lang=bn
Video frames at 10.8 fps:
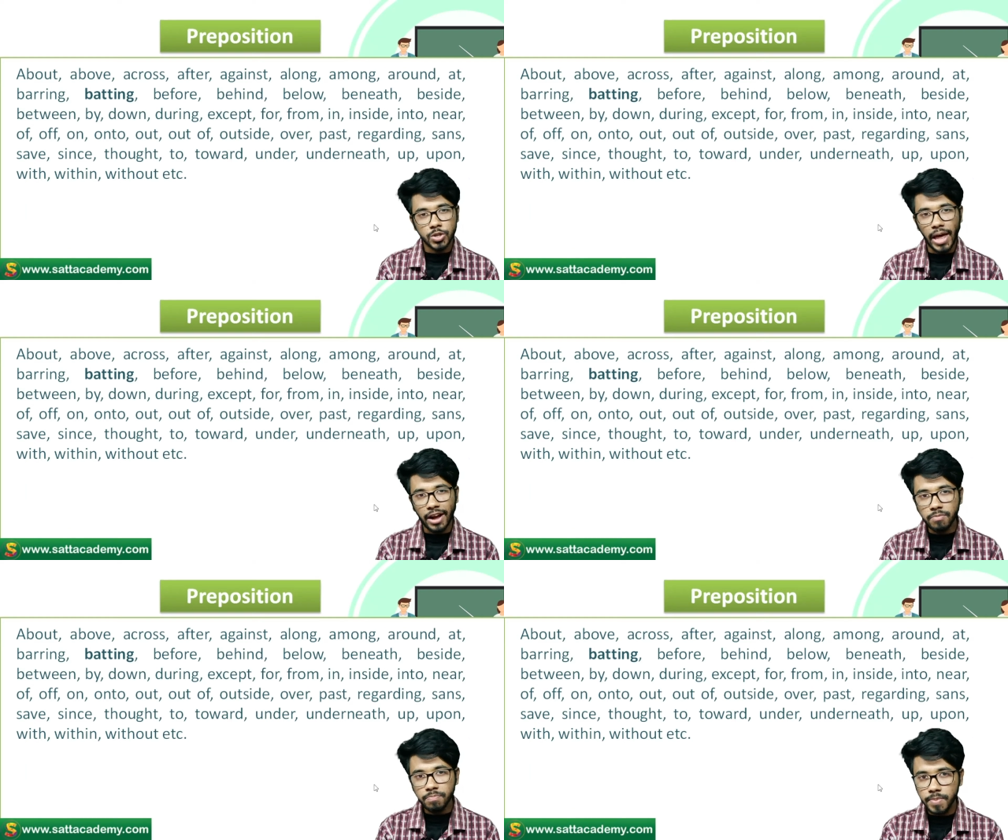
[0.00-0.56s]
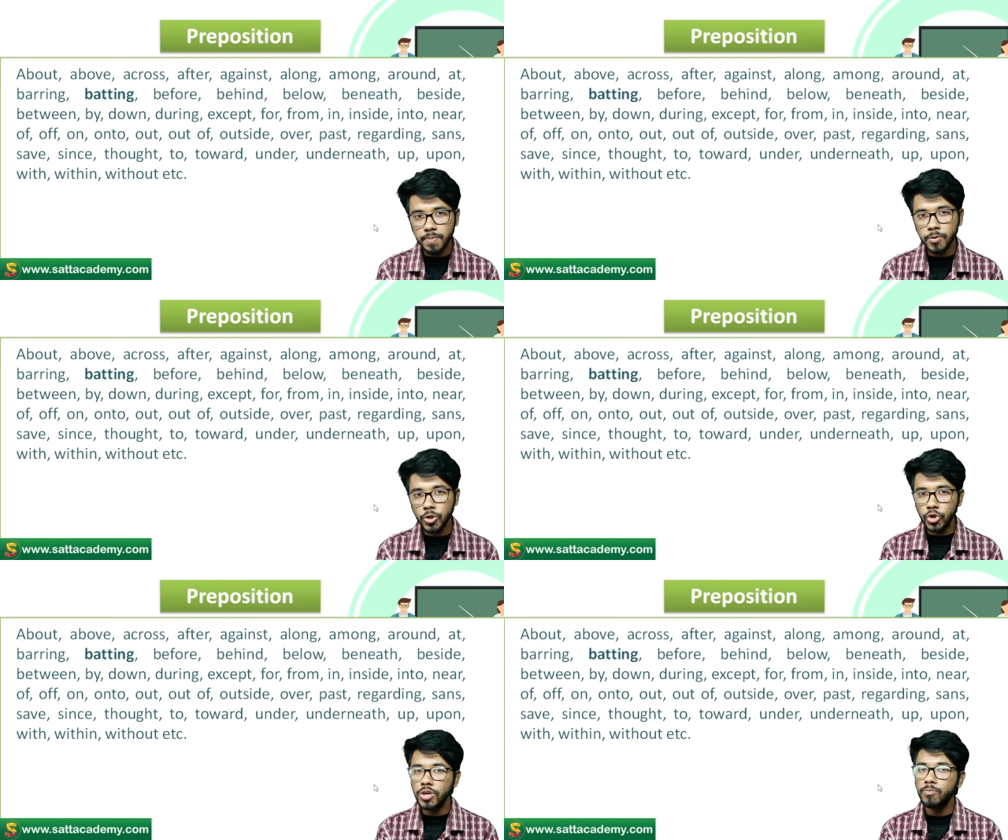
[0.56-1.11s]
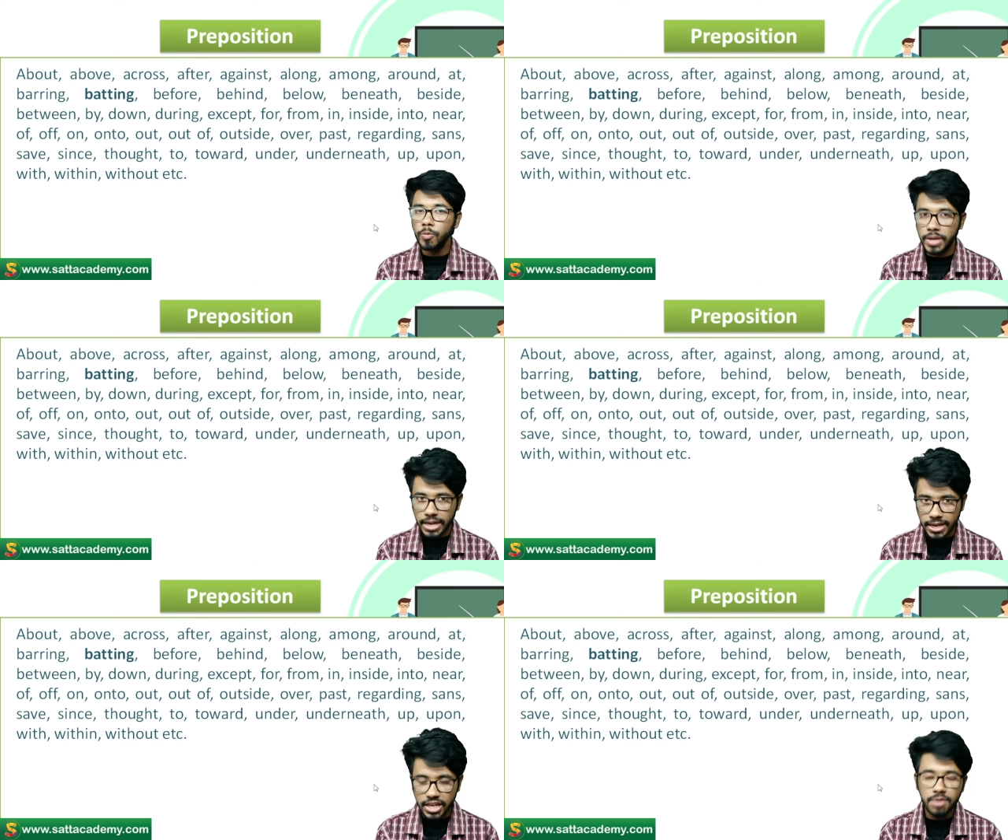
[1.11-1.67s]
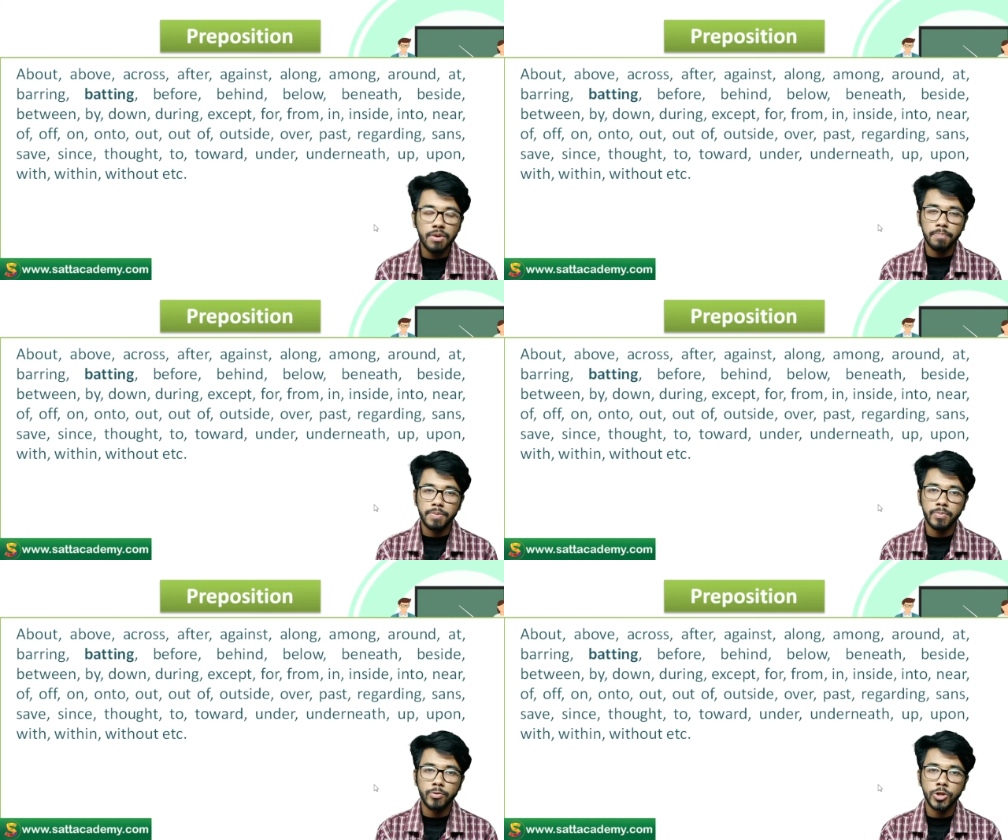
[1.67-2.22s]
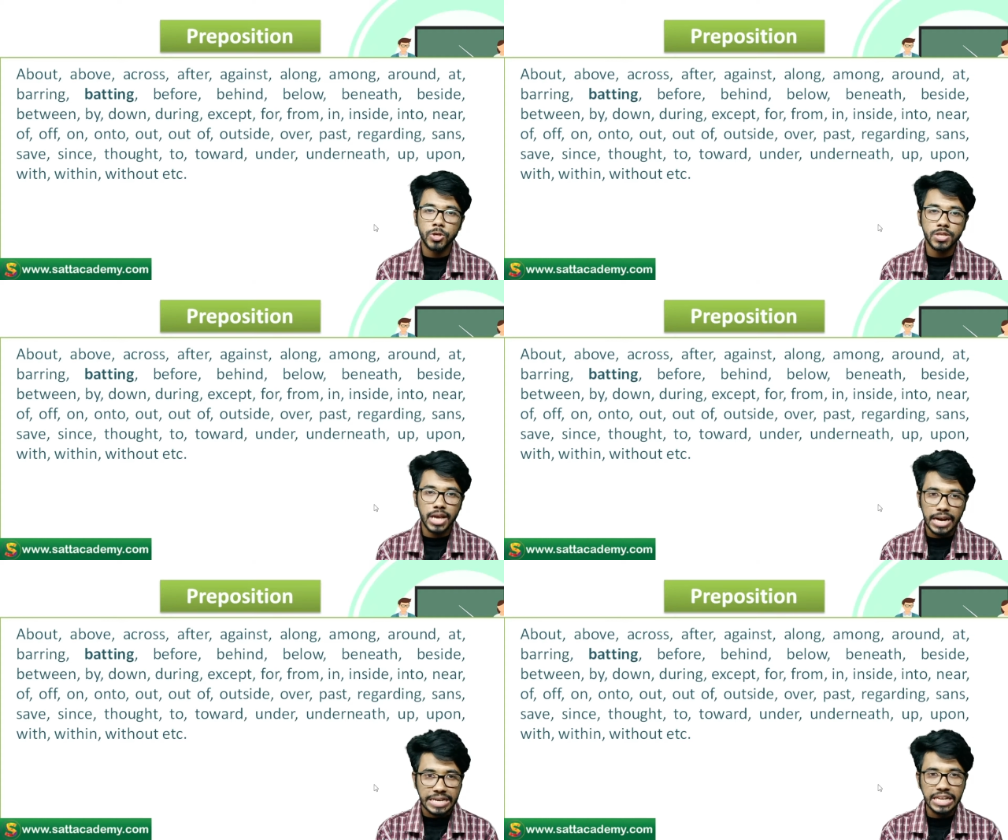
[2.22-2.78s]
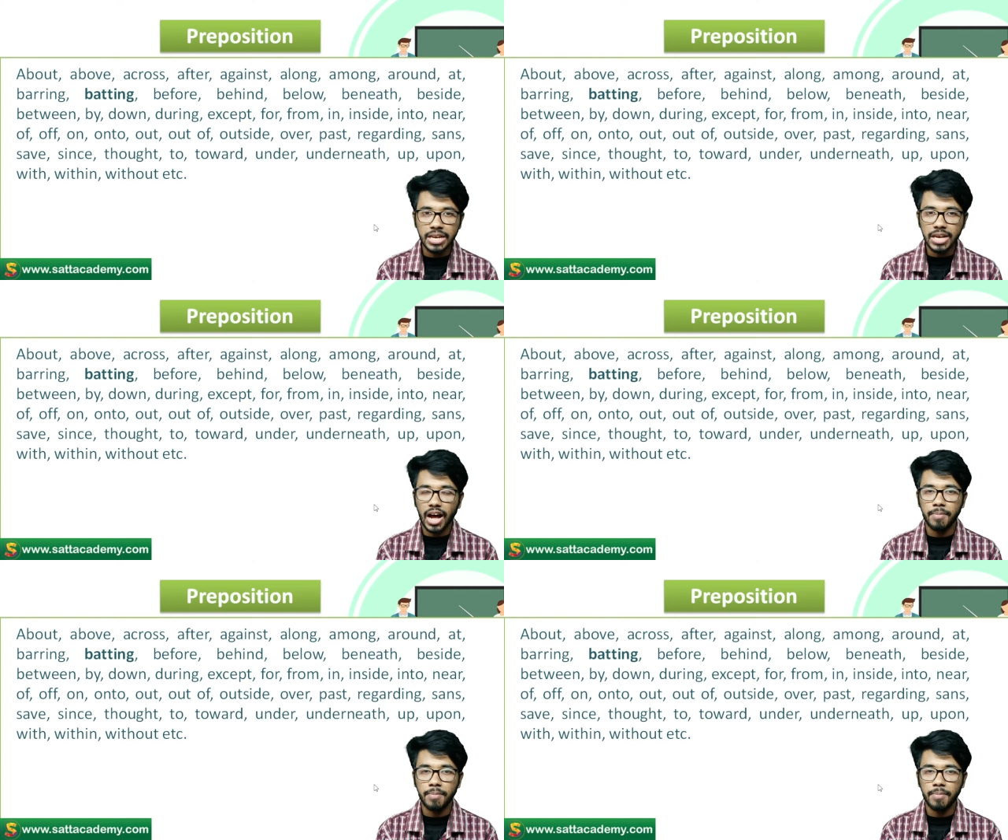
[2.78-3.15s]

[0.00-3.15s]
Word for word: সো এখন প্রিপোজিশনের ভূমিকা কী বা প্রিপোজিশন থাকলে